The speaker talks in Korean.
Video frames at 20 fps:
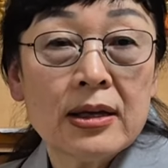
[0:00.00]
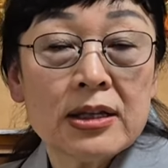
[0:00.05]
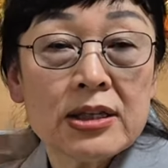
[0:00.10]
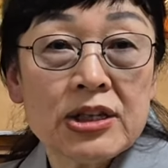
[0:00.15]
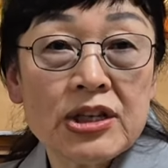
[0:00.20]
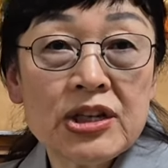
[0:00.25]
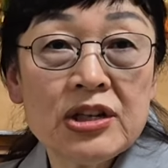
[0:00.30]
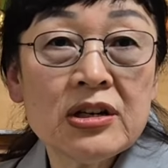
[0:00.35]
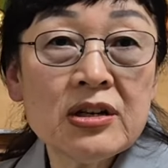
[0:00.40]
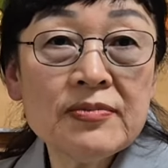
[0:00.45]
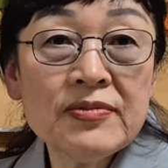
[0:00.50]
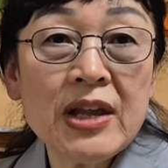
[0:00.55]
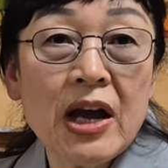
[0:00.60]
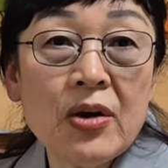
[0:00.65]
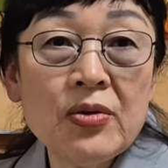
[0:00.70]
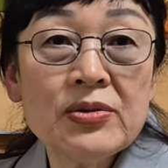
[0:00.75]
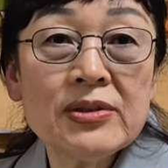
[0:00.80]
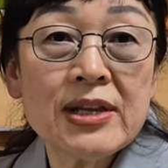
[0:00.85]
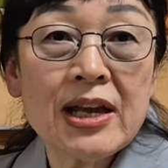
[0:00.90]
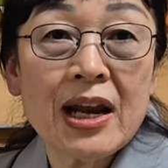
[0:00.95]
지금
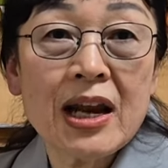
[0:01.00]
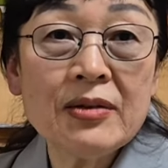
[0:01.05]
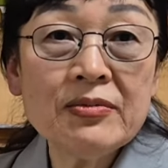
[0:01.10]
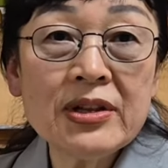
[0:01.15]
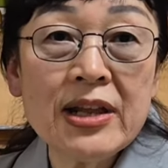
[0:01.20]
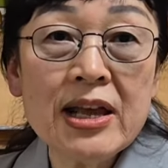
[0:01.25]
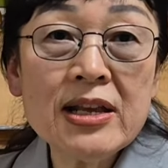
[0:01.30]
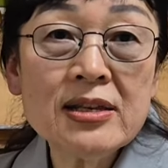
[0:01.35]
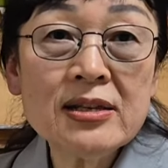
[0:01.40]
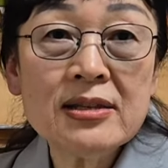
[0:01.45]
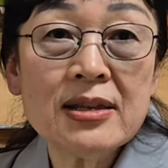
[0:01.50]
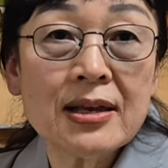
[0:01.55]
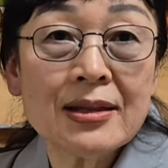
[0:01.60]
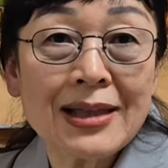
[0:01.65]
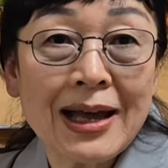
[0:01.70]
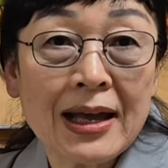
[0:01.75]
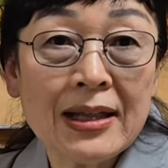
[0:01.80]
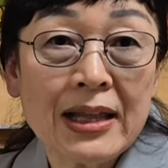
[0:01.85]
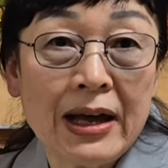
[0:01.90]
나온 사람은 S대에 다